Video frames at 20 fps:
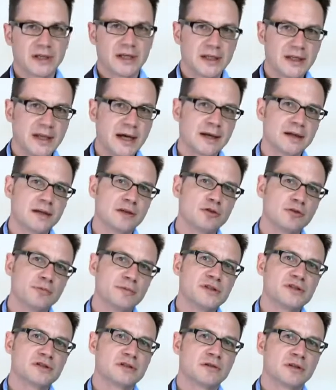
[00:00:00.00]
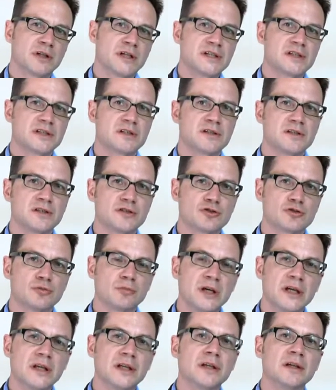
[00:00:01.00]
perché i danni cominciano ad esserci su
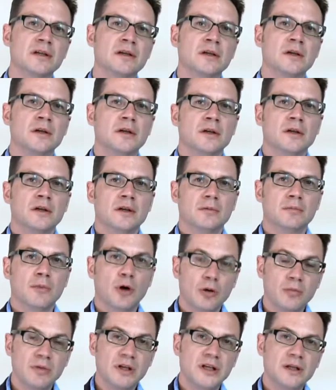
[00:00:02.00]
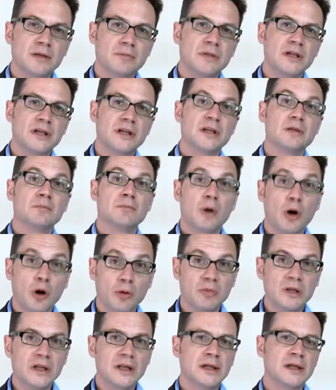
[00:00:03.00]
beni mobili, beni
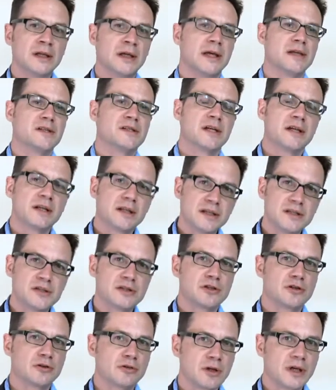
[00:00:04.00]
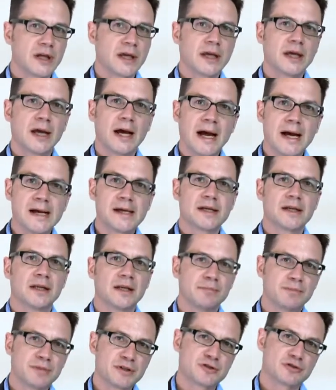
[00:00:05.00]
immobili e c'è il rischio che anche
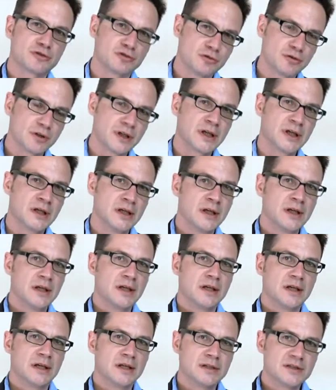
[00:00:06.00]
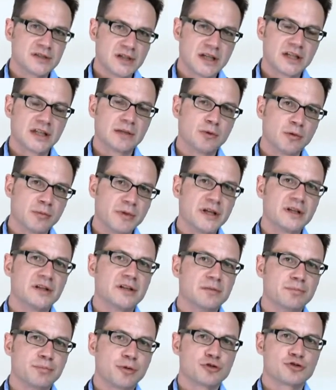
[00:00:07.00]
le persone in certi
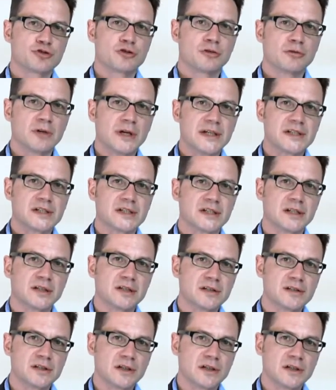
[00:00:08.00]
momenti possano essere